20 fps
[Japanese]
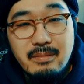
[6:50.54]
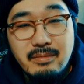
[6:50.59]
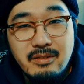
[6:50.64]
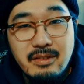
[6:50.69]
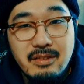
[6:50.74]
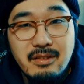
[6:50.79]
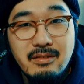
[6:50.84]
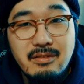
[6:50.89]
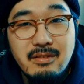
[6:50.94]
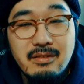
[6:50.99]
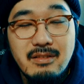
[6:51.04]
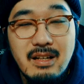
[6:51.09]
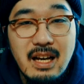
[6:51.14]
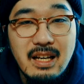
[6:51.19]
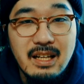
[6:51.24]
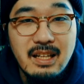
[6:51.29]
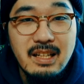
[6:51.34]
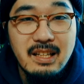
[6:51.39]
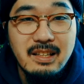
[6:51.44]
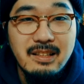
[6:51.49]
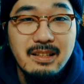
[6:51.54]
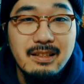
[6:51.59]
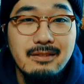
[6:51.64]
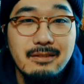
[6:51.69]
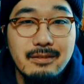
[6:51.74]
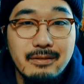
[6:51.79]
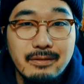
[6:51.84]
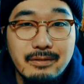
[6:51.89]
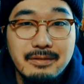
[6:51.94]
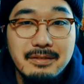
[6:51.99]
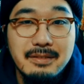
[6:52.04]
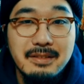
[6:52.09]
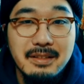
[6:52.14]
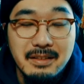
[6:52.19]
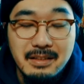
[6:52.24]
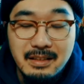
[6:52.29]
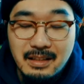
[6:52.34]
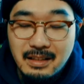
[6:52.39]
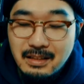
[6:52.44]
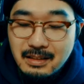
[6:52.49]
いぶいろいろ貼られてると、伏
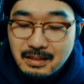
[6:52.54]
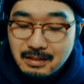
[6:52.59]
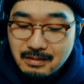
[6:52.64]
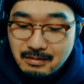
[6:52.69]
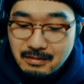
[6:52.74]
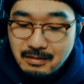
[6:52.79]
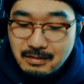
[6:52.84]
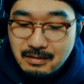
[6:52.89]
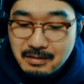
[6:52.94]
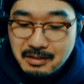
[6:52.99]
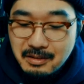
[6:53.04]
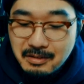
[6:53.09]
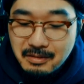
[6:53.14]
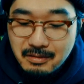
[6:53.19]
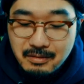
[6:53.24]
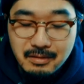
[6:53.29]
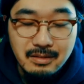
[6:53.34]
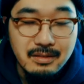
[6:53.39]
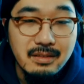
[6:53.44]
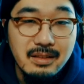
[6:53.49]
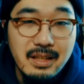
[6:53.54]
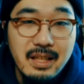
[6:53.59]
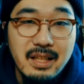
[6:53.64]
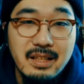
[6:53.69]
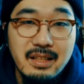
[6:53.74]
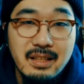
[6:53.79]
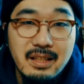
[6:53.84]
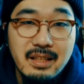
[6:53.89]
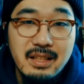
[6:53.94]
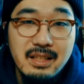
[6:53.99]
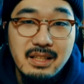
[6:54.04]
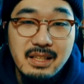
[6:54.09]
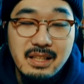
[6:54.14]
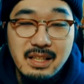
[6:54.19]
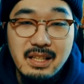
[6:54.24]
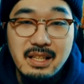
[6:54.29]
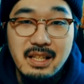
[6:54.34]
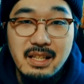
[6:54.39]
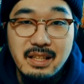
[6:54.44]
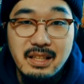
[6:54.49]
線がここすごいですね。い
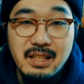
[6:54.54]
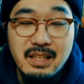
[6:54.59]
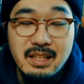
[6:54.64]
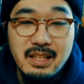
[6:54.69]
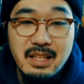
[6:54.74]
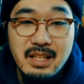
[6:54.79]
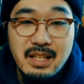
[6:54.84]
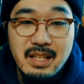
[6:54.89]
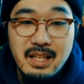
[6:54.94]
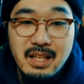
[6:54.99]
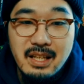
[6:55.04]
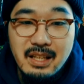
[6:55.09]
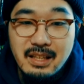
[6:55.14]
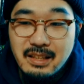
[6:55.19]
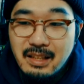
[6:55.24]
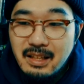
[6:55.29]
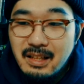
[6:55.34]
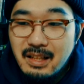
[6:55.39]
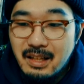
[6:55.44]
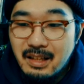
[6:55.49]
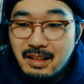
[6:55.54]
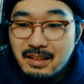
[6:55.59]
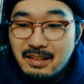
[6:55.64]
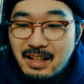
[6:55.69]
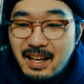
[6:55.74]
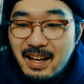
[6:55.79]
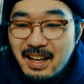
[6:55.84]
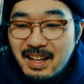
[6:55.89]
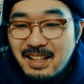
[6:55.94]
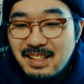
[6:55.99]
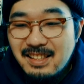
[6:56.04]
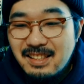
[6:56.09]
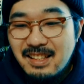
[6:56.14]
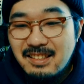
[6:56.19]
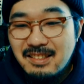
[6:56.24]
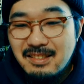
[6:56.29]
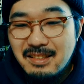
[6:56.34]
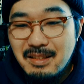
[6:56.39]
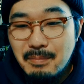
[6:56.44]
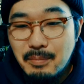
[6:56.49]
きなりで警
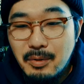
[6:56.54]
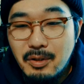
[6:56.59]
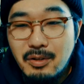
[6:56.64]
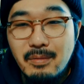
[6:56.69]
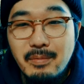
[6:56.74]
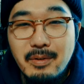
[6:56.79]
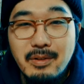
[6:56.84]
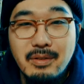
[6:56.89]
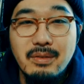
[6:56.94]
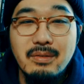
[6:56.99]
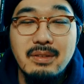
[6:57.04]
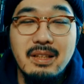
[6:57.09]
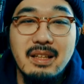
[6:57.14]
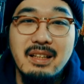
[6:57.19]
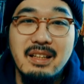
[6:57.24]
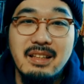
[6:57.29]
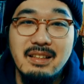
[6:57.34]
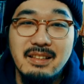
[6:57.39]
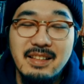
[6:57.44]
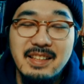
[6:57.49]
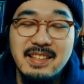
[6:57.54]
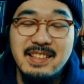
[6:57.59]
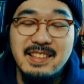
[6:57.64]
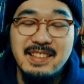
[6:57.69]
察にボコボコ撃たれる